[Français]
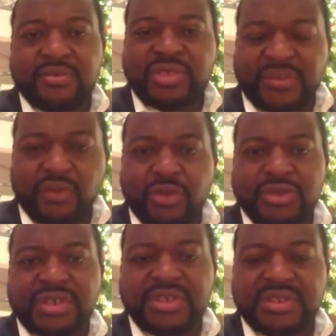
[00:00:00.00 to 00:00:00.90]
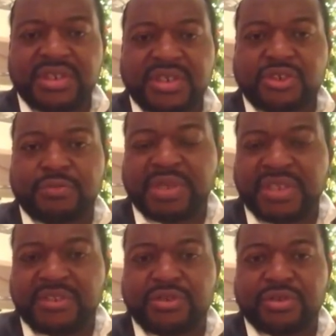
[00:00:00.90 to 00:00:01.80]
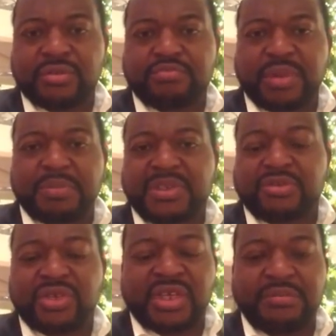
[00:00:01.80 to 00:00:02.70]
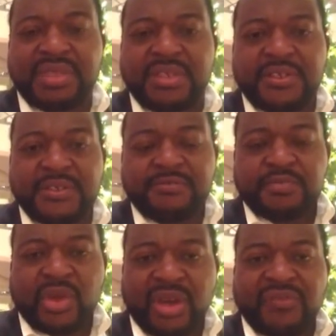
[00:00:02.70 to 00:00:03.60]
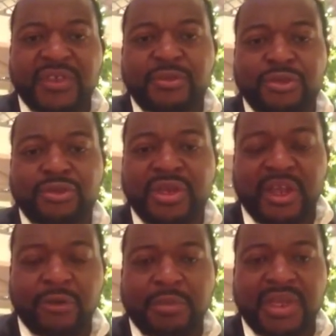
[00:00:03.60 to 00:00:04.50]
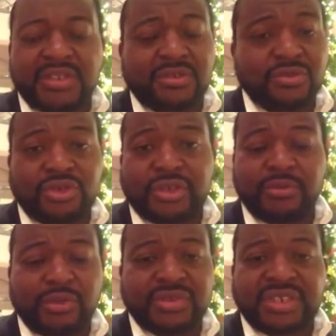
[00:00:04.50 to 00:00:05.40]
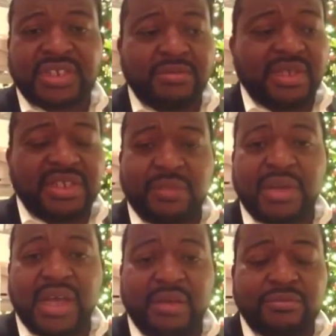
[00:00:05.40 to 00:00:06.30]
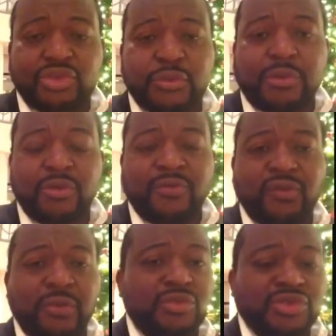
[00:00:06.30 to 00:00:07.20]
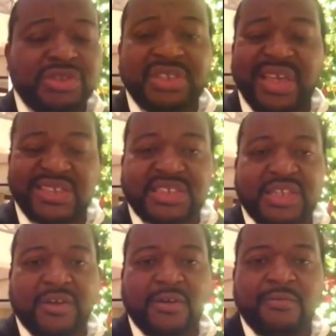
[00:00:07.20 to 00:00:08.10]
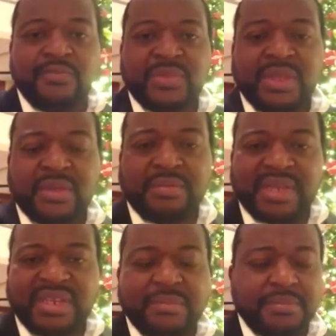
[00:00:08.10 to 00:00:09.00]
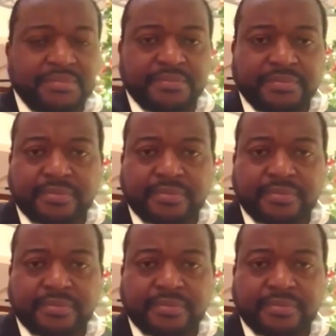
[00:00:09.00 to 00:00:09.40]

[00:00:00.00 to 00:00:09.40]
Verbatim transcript: Nous avons lancé une idée. Je bénis Dieu. Papi Soukami, en Afrique du Sud, la reprise. Nous nous sommes contactés. Il m'a dit Abraham, je prends le flambeau. J'ai dit excellent. Madame